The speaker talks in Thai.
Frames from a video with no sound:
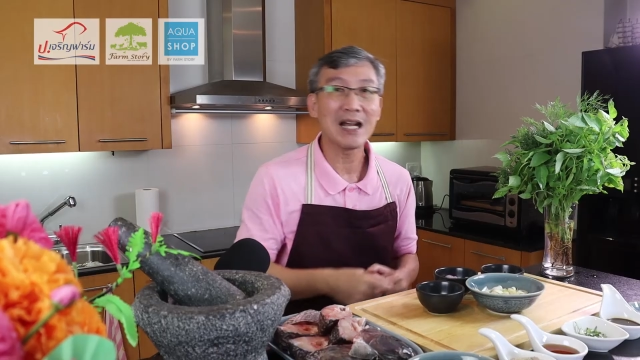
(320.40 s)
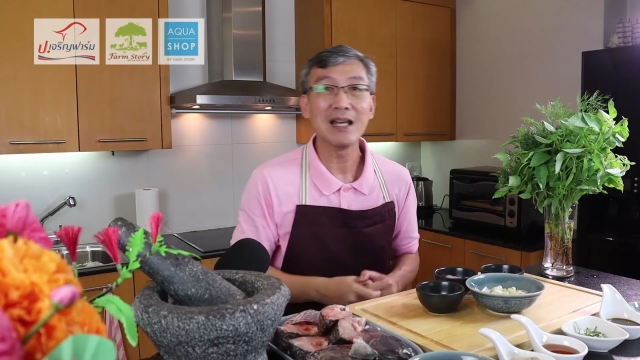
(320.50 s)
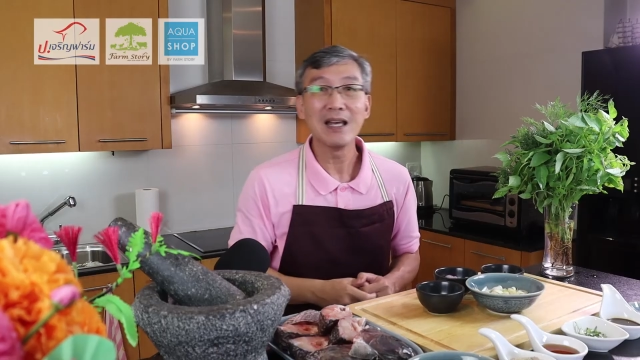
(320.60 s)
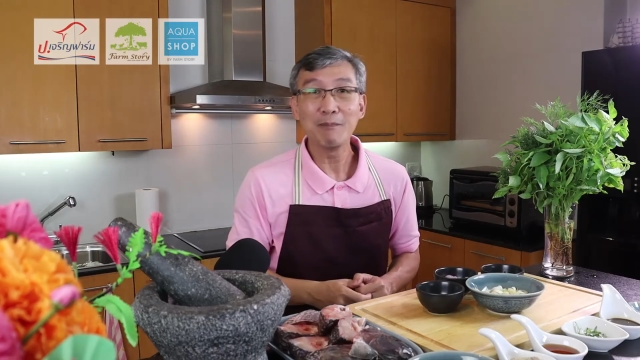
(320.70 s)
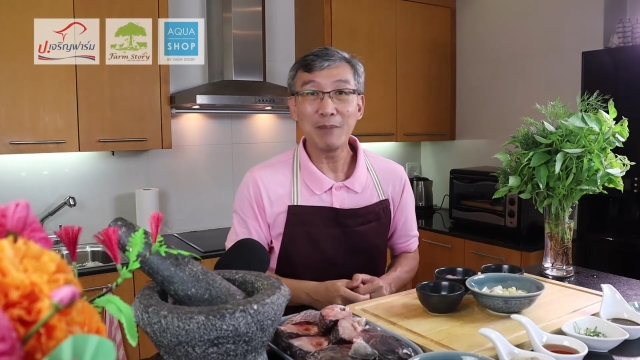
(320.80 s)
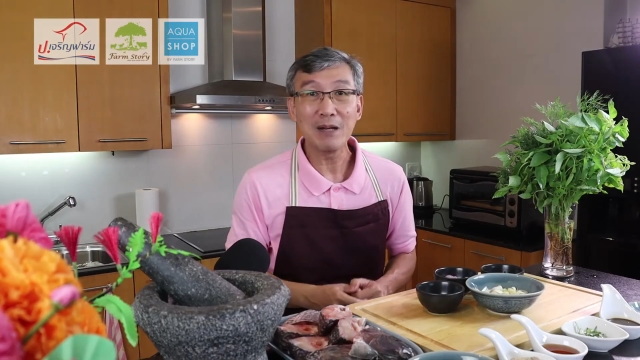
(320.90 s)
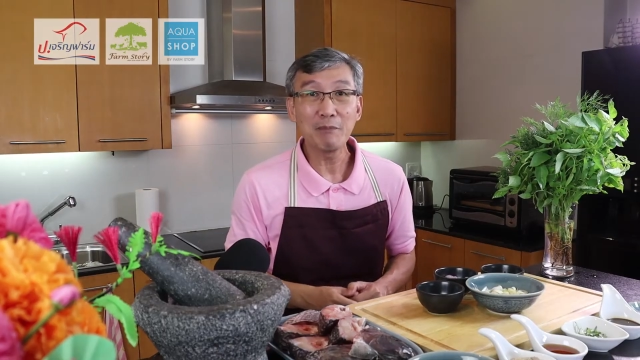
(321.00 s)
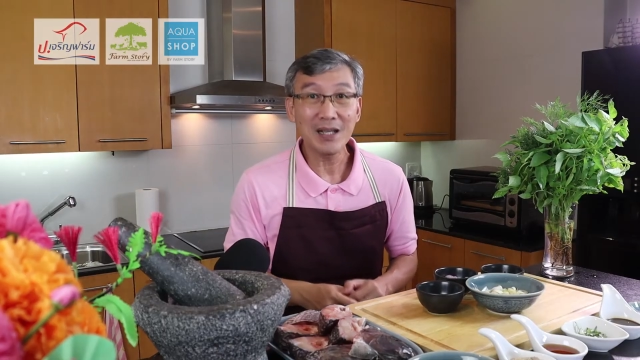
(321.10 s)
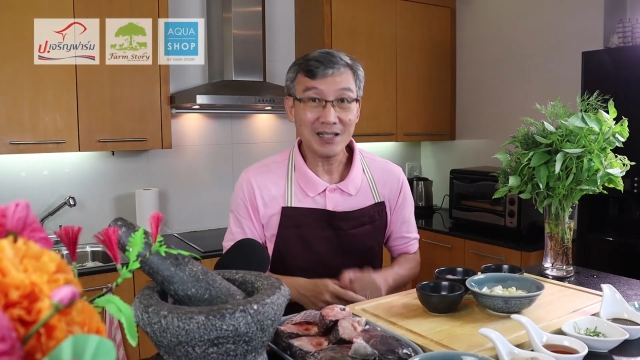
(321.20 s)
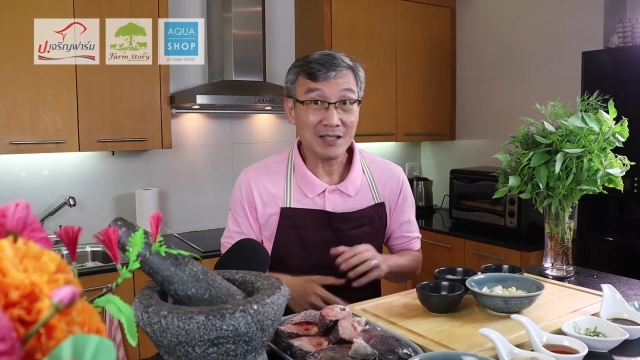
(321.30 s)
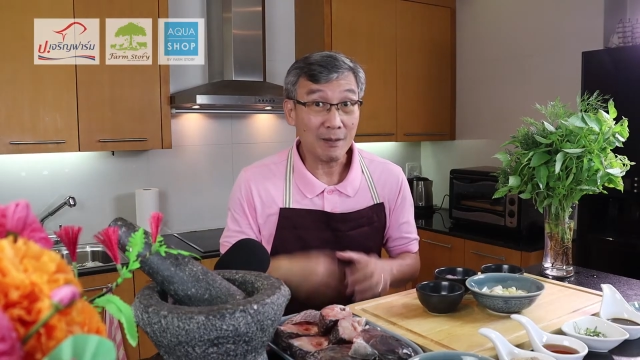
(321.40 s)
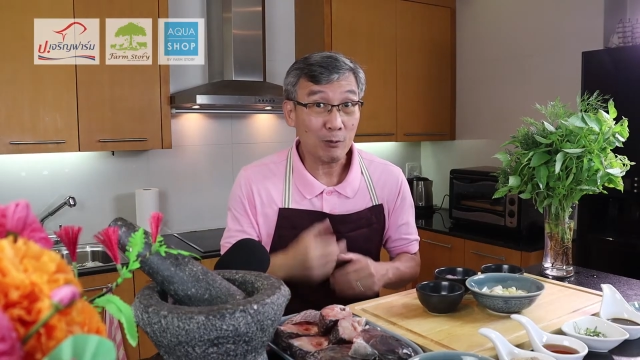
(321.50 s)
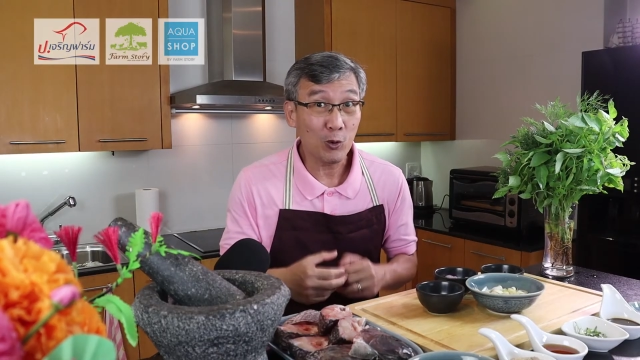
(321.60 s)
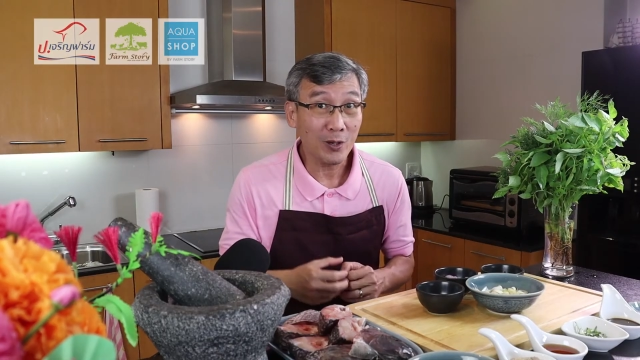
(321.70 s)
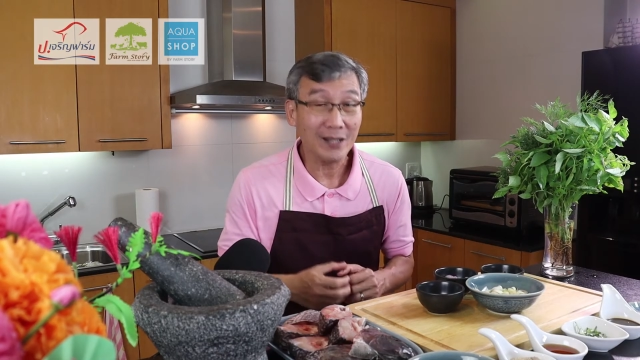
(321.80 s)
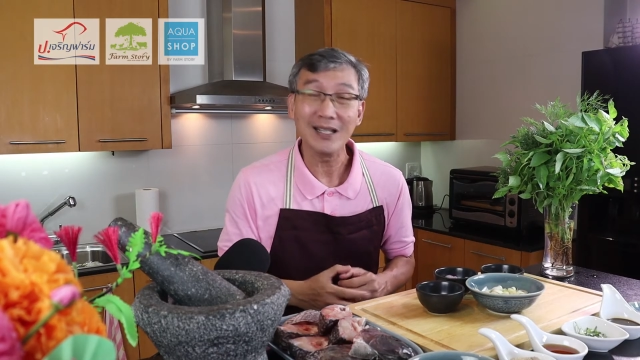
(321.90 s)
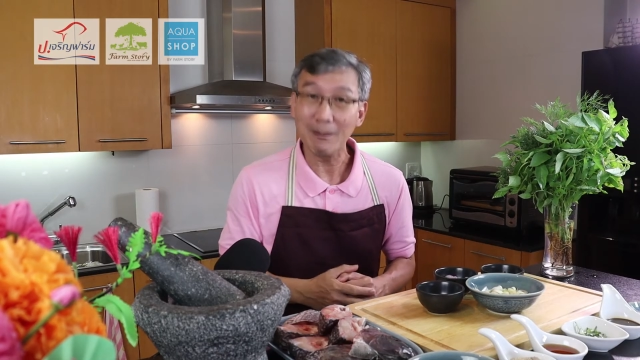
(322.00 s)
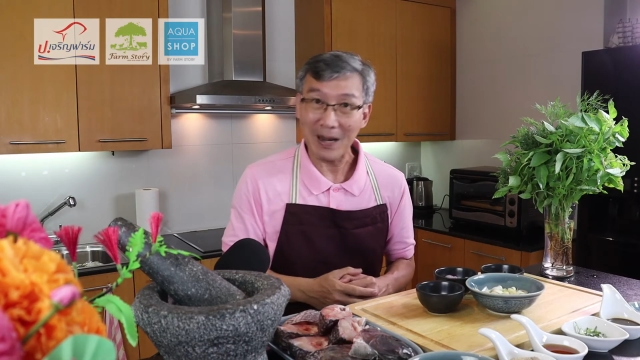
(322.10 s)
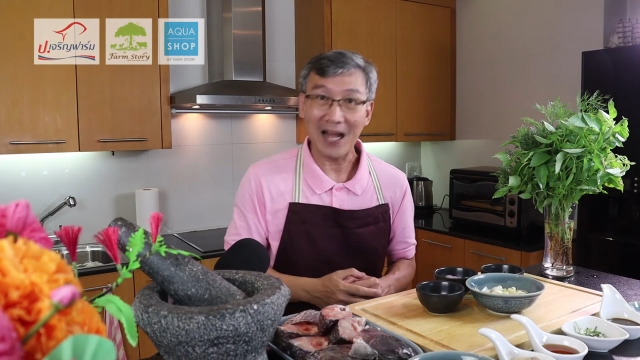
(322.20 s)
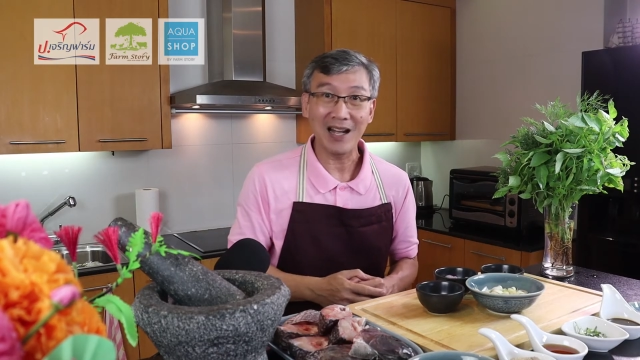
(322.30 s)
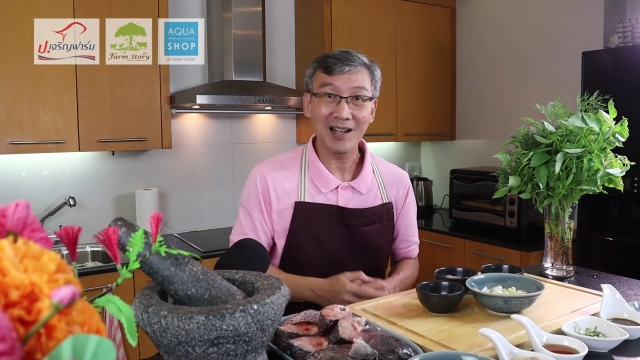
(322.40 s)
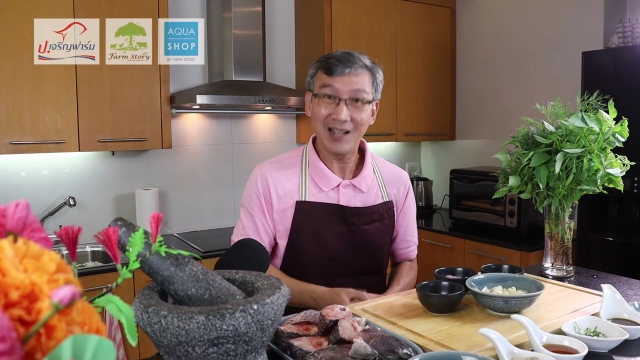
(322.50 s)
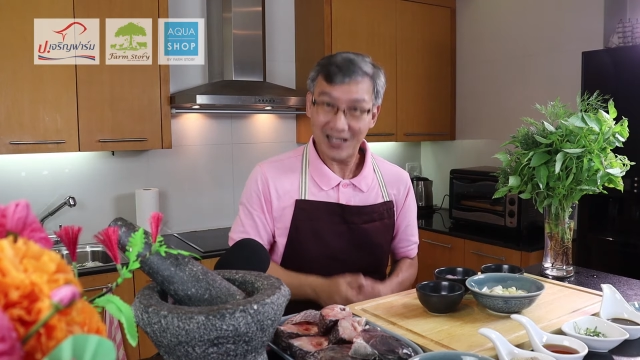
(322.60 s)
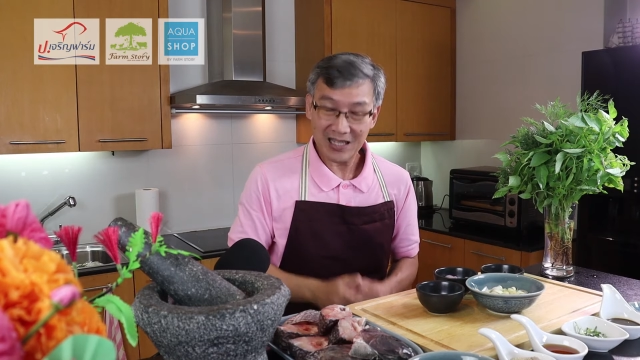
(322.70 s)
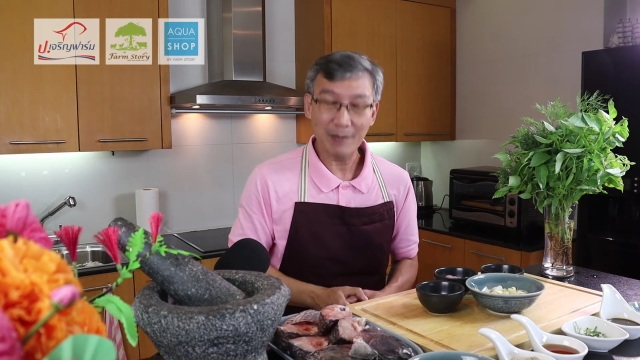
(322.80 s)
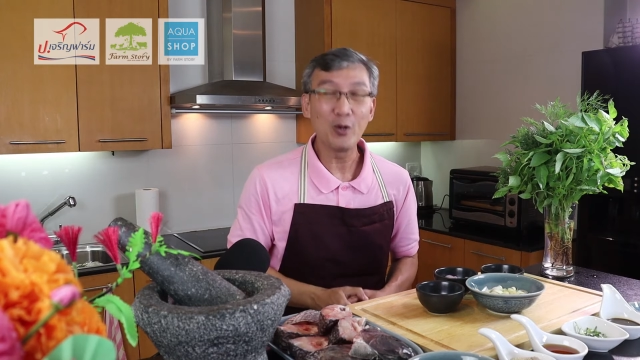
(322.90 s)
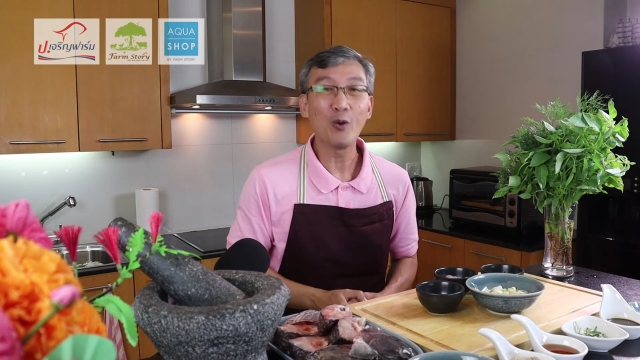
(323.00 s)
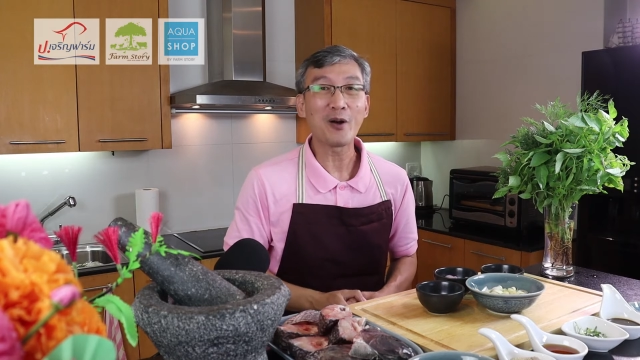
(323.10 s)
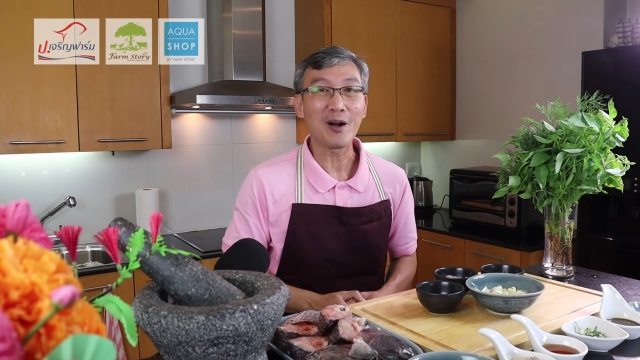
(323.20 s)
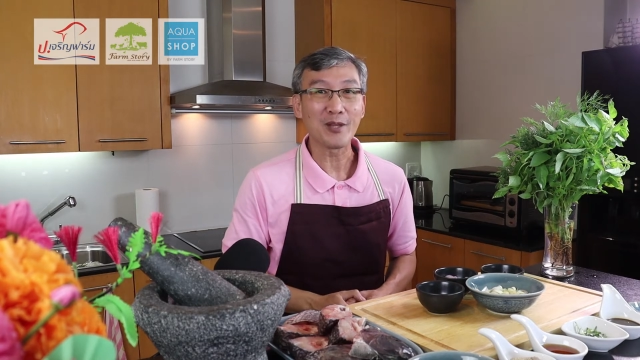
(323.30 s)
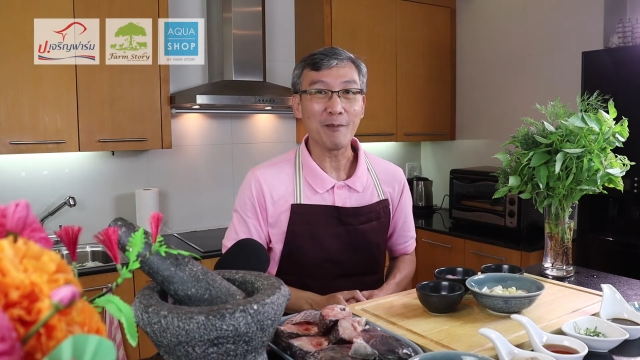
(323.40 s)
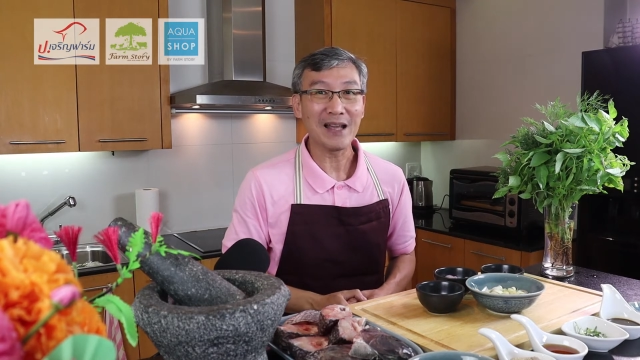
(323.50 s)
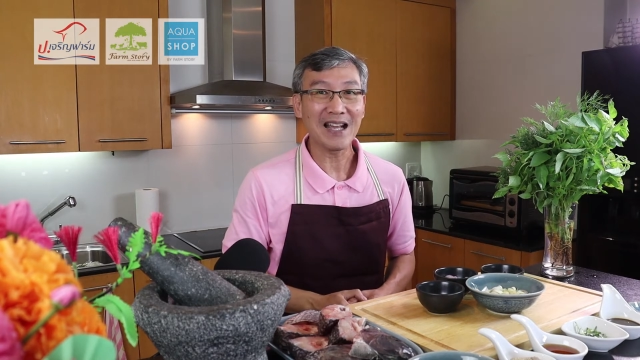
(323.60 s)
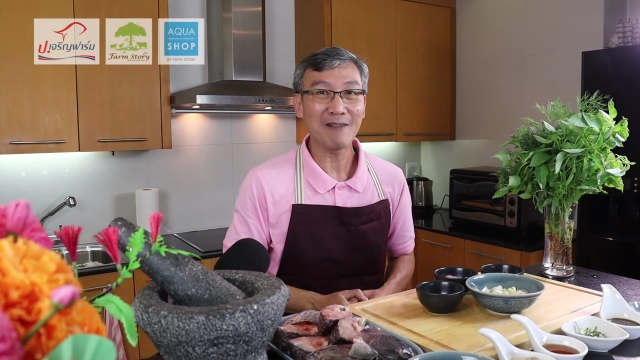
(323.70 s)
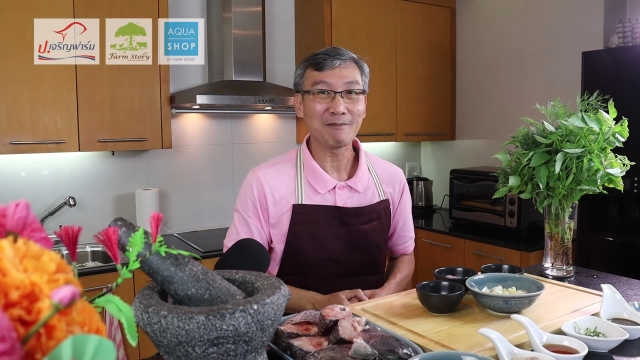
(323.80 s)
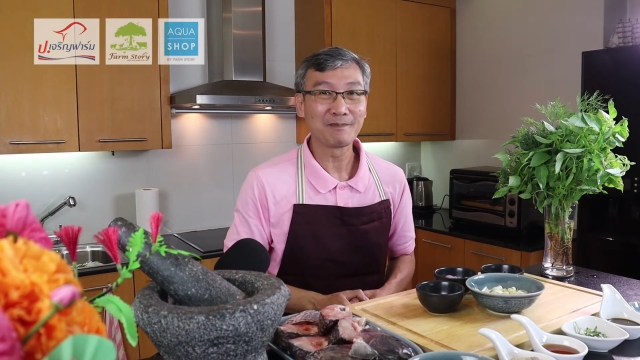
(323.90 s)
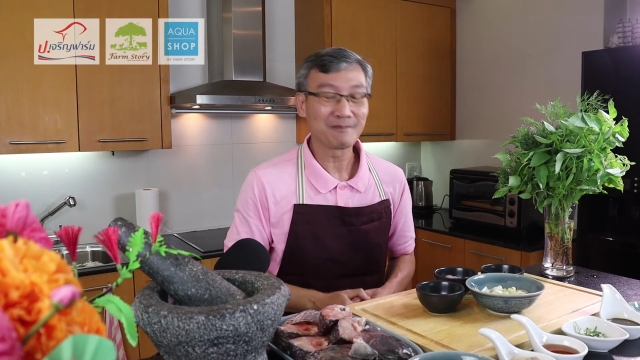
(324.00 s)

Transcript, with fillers: จะได้เป็นน้ำพริกสำหรับคลุกกับเนื้อปลาเรามปดูองค์ประกอบต่อไปครับ